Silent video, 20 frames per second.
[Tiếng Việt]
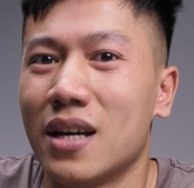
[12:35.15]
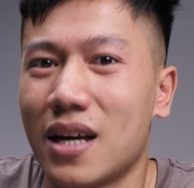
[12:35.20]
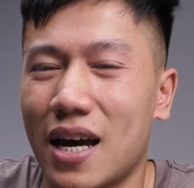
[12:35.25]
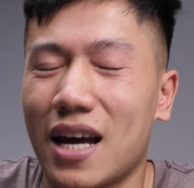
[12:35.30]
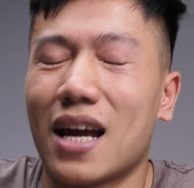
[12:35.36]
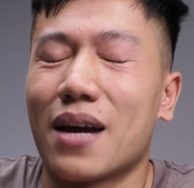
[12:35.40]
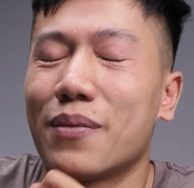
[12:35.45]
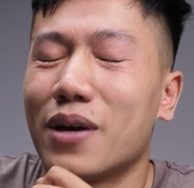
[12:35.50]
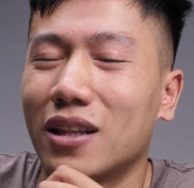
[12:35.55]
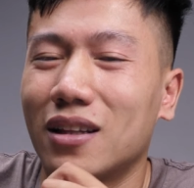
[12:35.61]

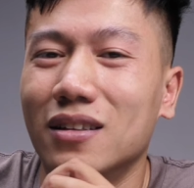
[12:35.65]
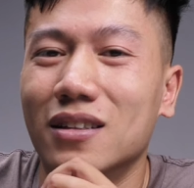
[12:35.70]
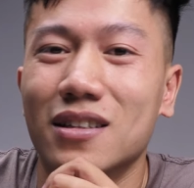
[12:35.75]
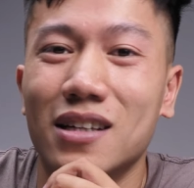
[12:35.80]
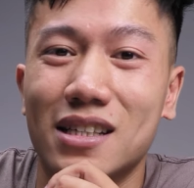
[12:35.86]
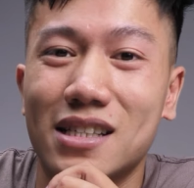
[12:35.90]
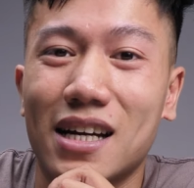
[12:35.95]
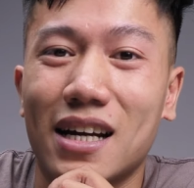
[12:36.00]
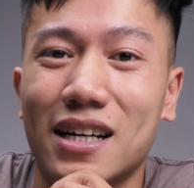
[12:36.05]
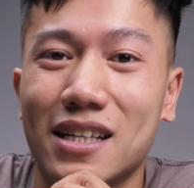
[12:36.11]
anh em hãy tự
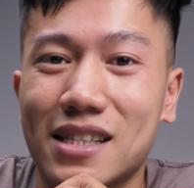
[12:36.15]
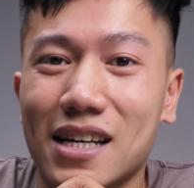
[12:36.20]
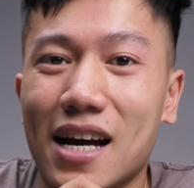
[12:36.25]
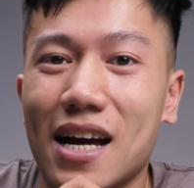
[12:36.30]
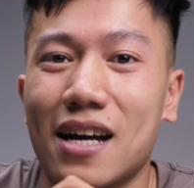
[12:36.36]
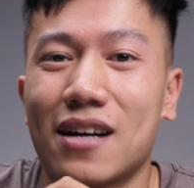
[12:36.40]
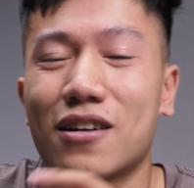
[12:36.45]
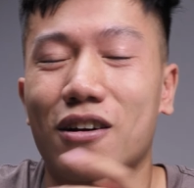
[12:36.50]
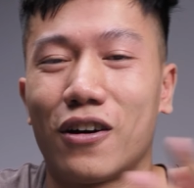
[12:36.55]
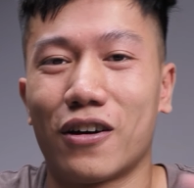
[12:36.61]
đưa ra đánh
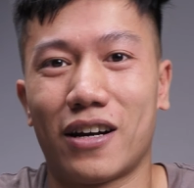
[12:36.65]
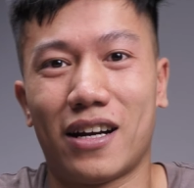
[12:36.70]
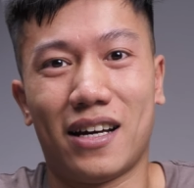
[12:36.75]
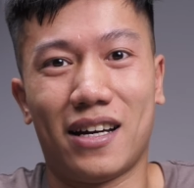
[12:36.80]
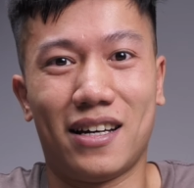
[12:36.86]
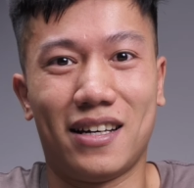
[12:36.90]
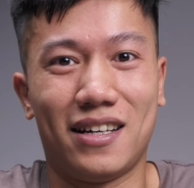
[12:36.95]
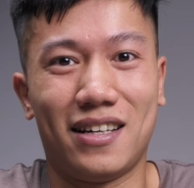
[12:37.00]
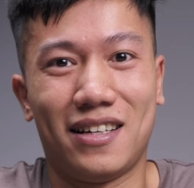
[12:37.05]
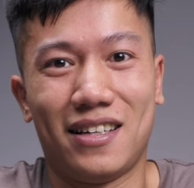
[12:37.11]
giá còn
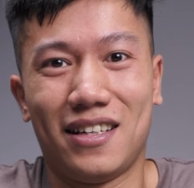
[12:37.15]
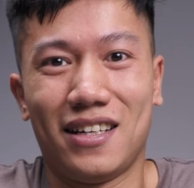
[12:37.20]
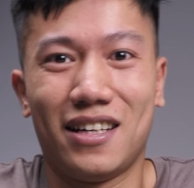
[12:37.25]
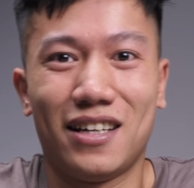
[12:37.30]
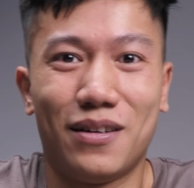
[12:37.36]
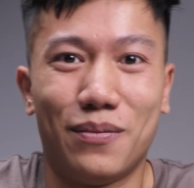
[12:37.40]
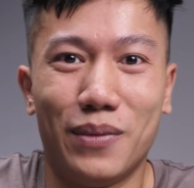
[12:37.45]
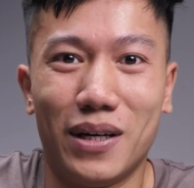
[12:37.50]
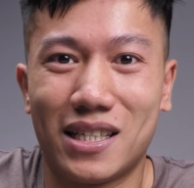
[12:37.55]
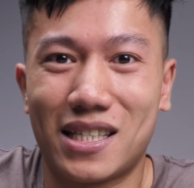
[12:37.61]
uh,
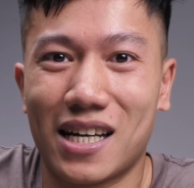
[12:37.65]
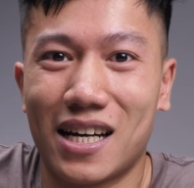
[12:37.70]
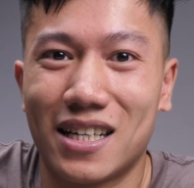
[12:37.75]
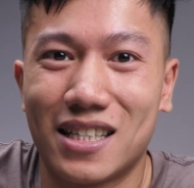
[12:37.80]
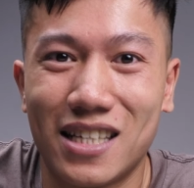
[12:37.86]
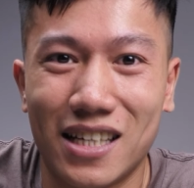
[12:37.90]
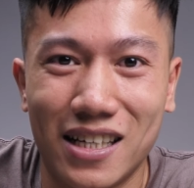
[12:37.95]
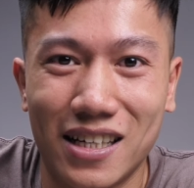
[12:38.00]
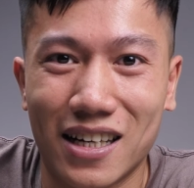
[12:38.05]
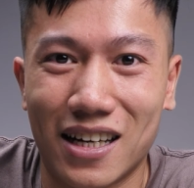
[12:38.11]
mình sẽ
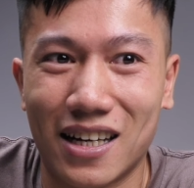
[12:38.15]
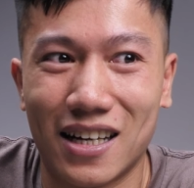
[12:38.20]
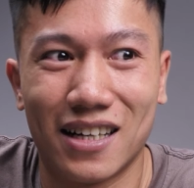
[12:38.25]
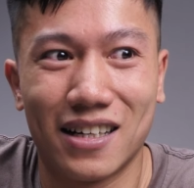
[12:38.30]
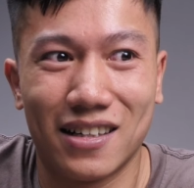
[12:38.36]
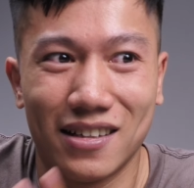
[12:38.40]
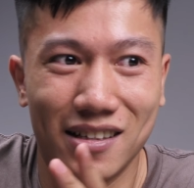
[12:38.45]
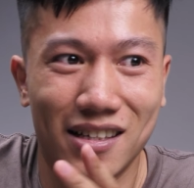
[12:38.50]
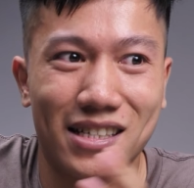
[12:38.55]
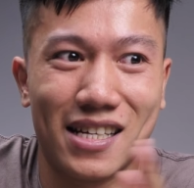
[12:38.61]
chỉ uh,
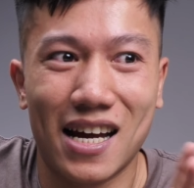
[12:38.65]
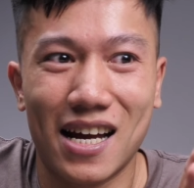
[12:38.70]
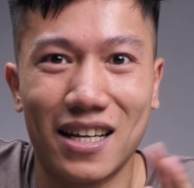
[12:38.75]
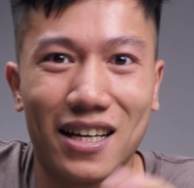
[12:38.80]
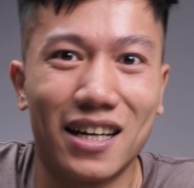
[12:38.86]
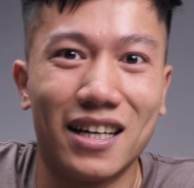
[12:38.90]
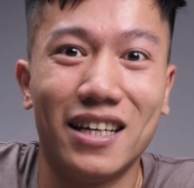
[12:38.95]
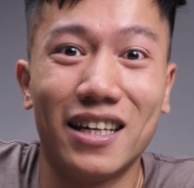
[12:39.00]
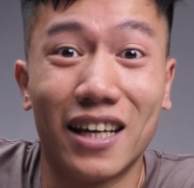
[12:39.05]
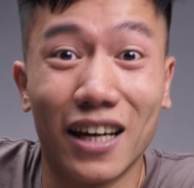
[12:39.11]
đưa ra
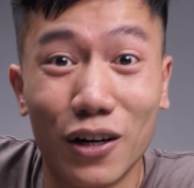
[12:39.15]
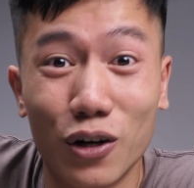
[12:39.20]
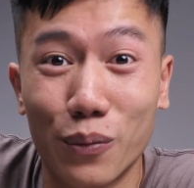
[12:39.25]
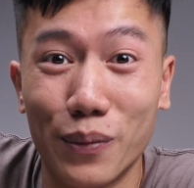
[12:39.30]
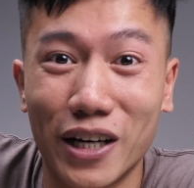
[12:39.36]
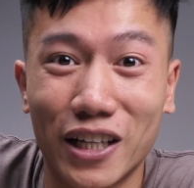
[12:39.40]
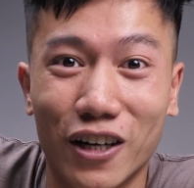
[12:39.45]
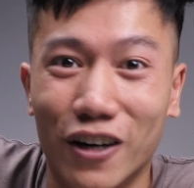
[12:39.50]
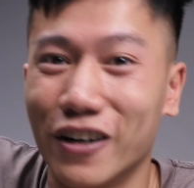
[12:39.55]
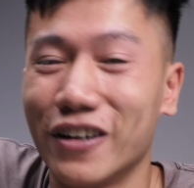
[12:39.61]
những cái ý kiến của
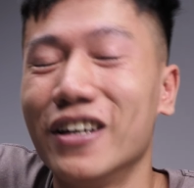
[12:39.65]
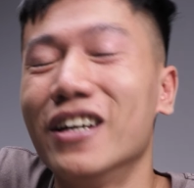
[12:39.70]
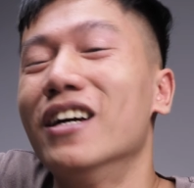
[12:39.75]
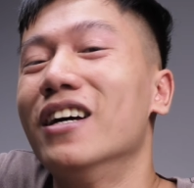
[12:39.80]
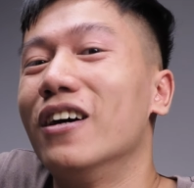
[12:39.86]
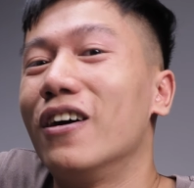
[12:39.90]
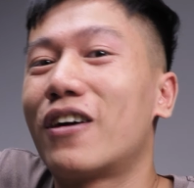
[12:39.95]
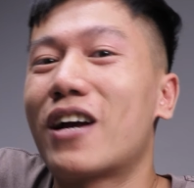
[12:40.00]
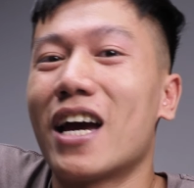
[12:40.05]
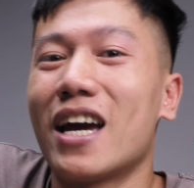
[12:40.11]
mình thôi
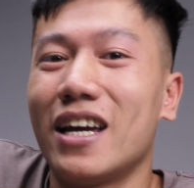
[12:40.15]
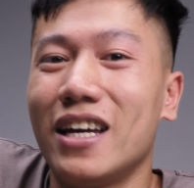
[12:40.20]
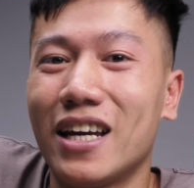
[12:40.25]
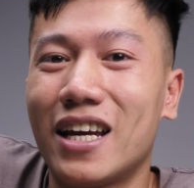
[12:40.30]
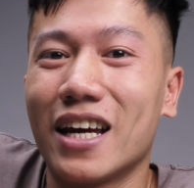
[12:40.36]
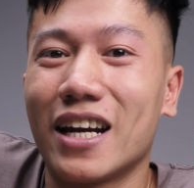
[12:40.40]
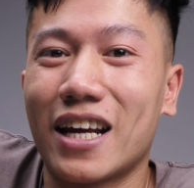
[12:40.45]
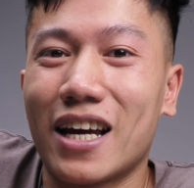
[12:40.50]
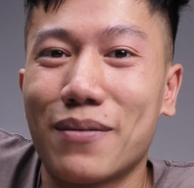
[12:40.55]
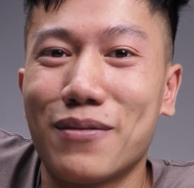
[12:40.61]
ok ý
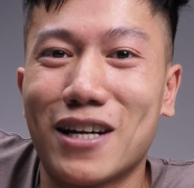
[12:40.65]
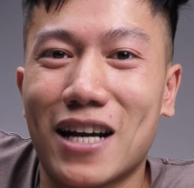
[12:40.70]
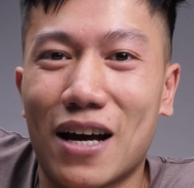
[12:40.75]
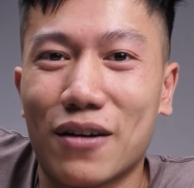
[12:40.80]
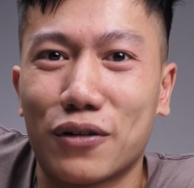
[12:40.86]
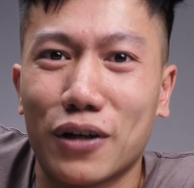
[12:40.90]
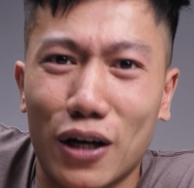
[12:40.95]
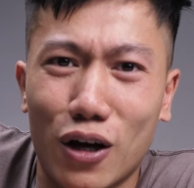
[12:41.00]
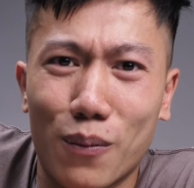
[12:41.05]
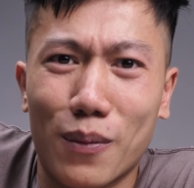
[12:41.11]
kiến anh em như
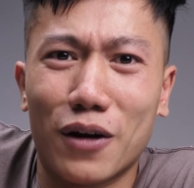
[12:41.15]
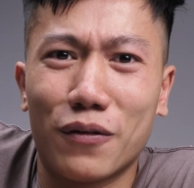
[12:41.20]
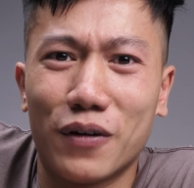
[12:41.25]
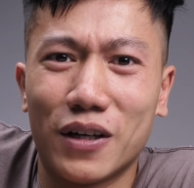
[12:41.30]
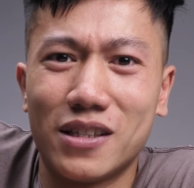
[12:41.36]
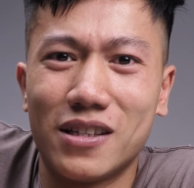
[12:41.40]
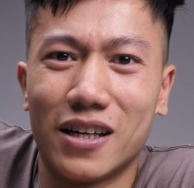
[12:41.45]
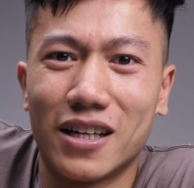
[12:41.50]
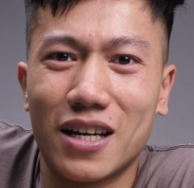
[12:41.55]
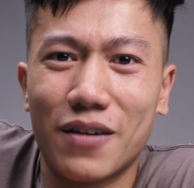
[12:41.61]
nào thì hãy comment
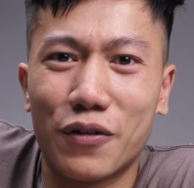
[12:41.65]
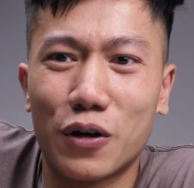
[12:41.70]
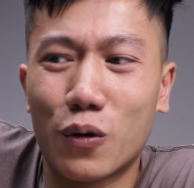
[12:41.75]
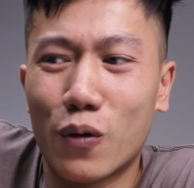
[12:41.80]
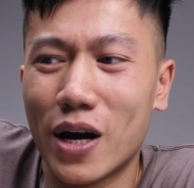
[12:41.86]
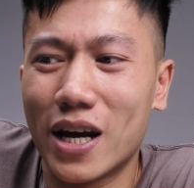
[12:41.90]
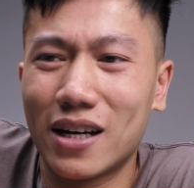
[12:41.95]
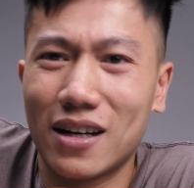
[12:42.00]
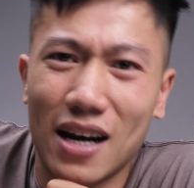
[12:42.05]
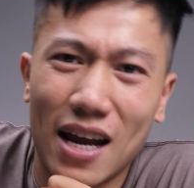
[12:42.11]
phía dưới nhé đừng
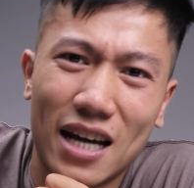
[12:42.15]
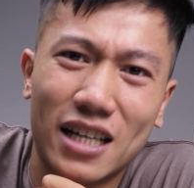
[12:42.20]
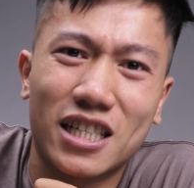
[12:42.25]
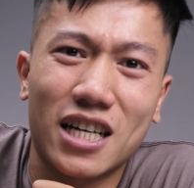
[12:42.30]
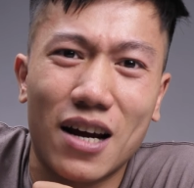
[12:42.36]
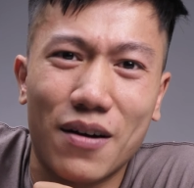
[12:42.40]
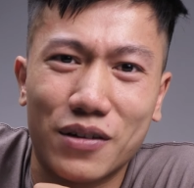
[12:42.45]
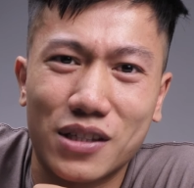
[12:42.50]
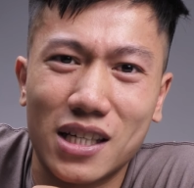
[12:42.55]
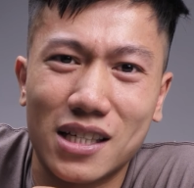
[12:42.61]
quên like
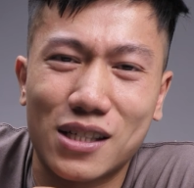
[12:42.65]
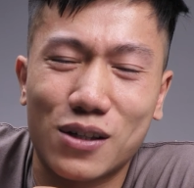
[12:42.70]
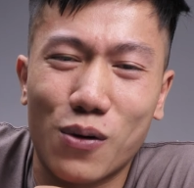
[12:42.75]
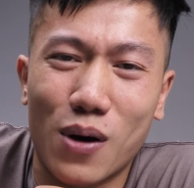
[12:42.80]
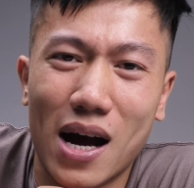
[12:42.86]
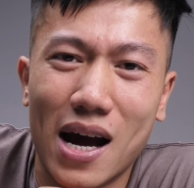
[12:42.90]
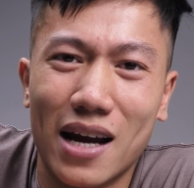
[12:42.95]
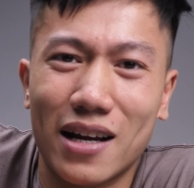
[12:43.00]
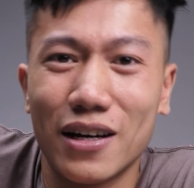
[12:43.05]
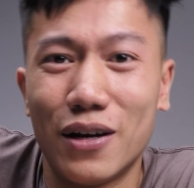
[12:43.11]
share và
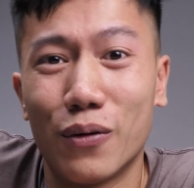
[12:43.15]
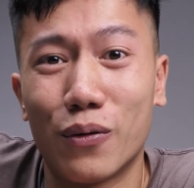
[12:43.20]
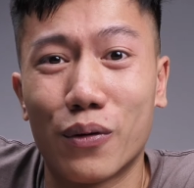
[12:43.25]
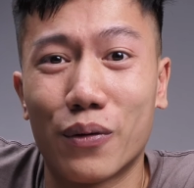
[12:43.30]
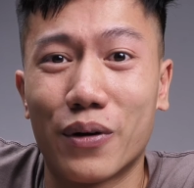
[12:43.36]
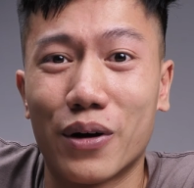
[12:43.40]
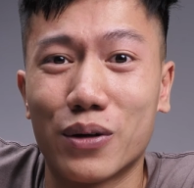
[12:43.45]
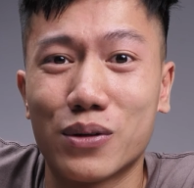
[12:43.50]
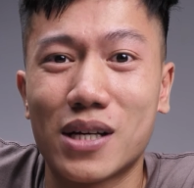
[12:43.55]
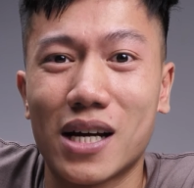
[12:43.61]
subscribe để ủng
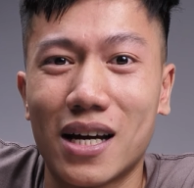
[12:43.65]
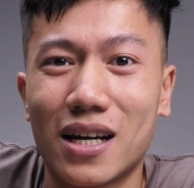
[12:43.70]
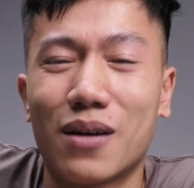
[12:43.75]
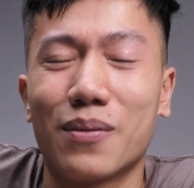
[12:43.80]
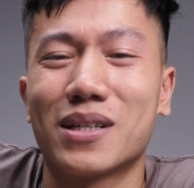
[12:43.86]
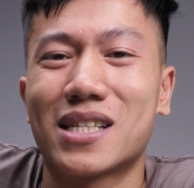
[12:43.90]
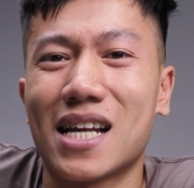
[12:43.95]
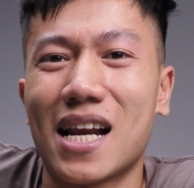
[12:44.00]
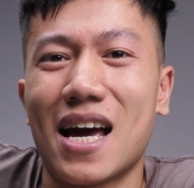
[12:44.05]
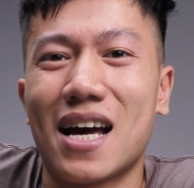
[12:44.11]
hộ Realtech
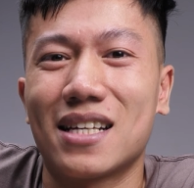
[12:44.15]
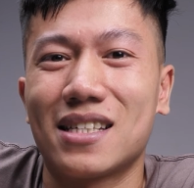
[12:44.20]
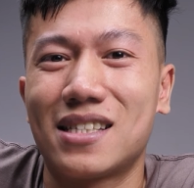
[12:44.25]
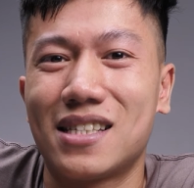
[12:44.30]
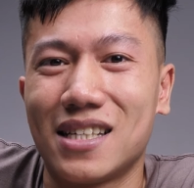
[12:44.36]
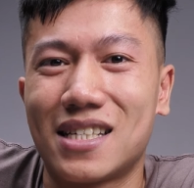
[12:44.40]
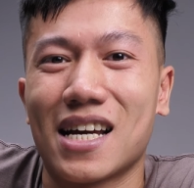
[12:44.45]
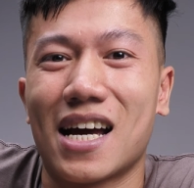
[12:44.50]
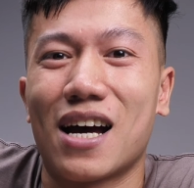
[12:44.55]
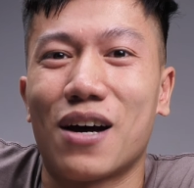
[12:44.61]
và sẽ lại
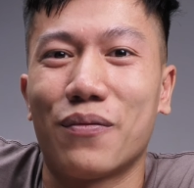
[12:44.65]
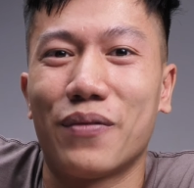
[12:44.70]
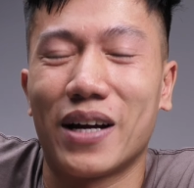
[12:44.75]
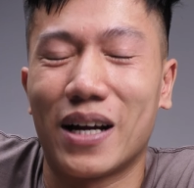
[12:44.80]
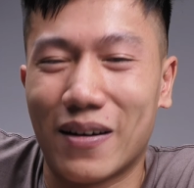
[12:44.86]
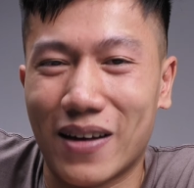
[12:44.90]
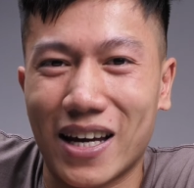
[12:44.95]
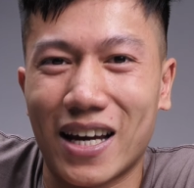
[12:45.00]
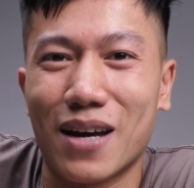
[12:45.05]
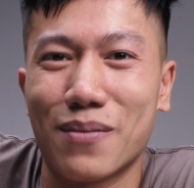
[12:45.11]
xin chào và
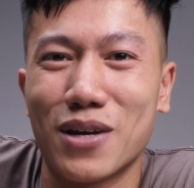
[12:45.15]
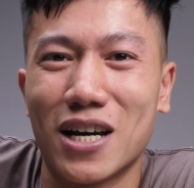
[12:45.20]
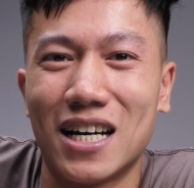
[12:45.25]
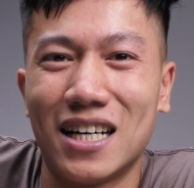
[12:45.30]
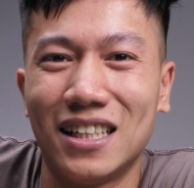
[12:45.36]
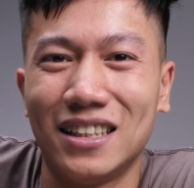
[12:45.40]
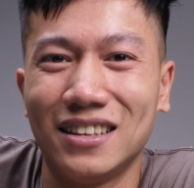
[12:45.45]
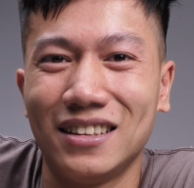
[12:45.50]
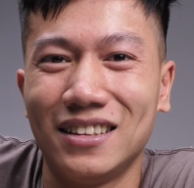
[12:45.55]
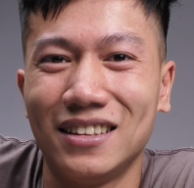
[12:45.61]
hẹn gặp lại anh em
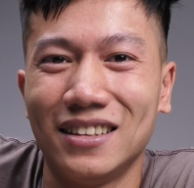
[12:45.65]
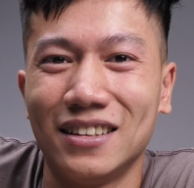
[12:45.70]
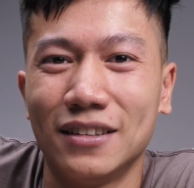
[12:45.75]
nhé